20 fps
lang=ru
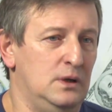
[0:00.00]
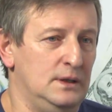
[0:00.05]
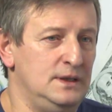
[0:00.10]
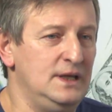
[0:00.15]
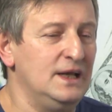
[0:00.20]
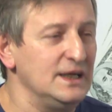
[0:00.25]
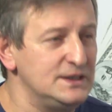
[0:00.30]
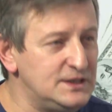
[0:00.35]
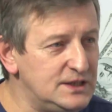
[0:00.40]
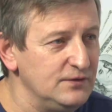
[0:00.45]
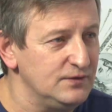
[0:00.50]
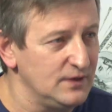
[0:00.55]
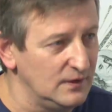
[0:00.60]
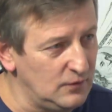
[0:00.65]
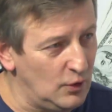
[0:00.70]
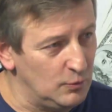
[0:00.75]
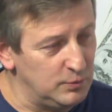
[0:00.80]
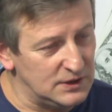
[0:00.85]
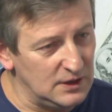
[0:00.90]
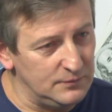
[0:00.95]

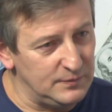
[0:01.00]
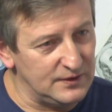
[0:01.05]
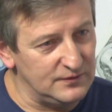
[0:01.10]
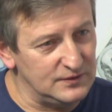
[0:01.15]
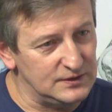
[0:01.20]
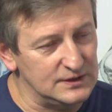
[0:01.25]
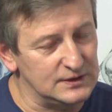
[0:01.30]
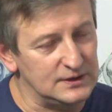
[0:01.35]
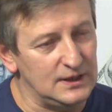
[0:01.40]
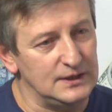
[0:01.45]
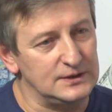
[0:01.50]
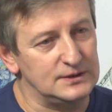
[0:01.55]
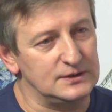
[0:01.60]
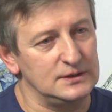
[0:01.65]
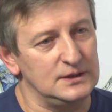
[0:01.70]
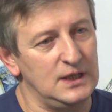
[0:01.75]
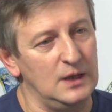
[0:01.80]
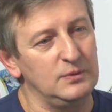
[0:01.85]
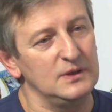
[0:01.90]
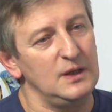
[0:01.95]
негативного опыта
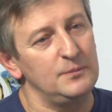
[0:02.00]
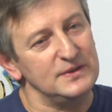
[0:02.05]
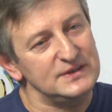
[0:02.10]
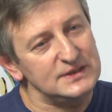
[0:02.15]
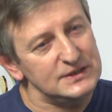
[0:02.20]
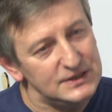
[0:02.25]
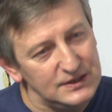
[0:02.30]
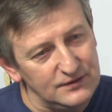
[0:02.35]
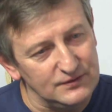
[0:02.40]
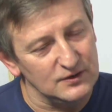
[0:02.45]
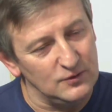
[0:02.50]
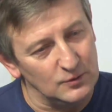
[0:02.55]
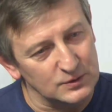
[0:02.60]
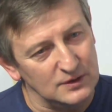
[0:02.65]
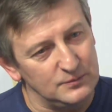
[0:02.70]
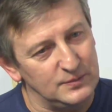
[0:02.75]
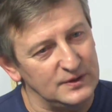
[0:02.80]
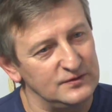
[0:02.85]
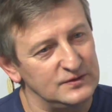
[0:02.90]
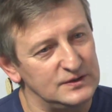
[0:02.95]
приватизации, не было позитивного
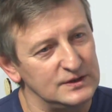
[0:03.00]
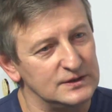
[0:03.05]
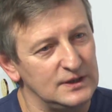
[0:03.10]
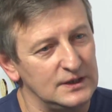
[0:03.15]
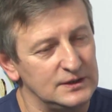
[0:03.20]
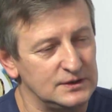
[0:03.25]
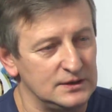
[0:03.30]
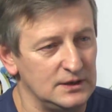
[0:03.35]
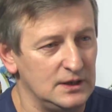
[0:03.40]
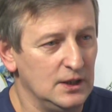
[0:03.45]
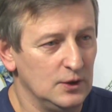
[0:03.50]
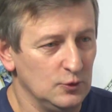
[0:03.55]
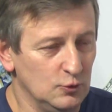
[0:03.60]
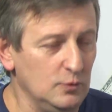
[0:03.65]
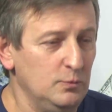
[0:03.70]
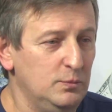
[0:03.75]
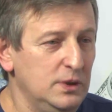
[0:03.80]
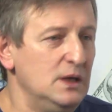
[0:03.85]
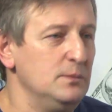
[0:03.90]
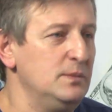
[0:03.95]
опыта приватизации.
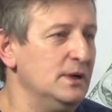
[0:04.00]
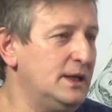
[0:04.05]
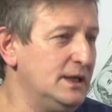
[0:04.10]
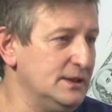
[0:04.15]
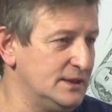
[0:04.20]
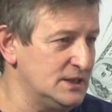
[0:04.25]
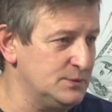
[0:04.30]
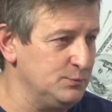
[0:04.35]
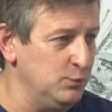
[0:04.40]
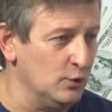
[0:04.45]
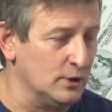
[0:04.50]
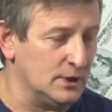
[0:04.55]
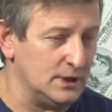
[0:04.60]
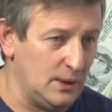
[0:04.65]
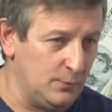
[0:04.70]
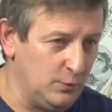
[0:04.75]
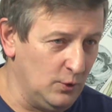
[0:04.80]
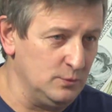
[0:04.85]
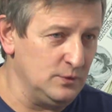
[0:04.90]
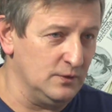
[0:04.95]
Ну, были бы какие-то споры.
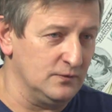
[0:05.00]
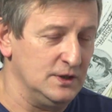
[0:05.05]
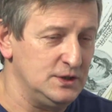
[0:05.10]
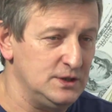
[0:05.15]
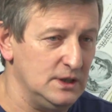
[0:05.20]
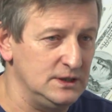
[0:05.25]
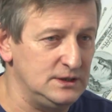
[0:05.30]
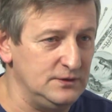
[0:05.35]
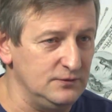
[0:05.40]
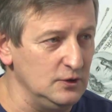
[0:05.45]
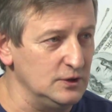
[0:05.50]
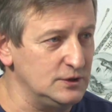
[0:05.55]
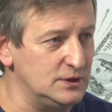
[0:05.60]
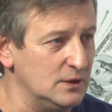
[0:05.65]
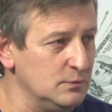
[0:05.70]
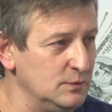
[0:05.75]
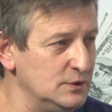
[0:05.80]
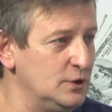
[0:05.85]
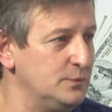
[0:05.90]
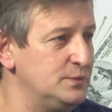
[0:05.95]
Я помню, в начале
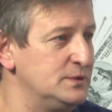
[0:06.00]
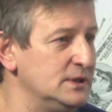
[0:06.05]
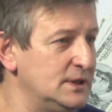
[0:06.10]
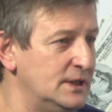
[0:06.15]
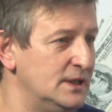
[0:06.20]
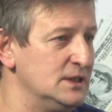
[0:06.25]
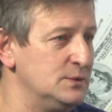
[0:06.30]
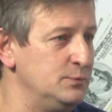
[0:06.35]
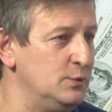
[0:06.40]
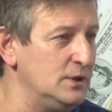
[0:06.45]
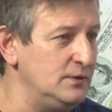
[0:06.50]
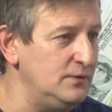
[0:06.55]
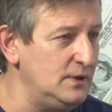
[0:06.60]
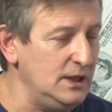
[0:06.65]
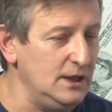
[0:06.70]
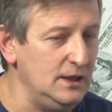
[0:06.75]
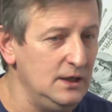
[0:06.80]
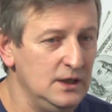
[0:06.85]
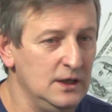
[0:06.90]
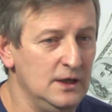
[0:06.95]
90-х мы, собственно, такие споры
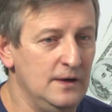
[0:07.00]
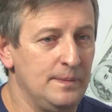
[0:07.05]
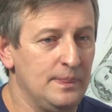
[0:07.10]
вели.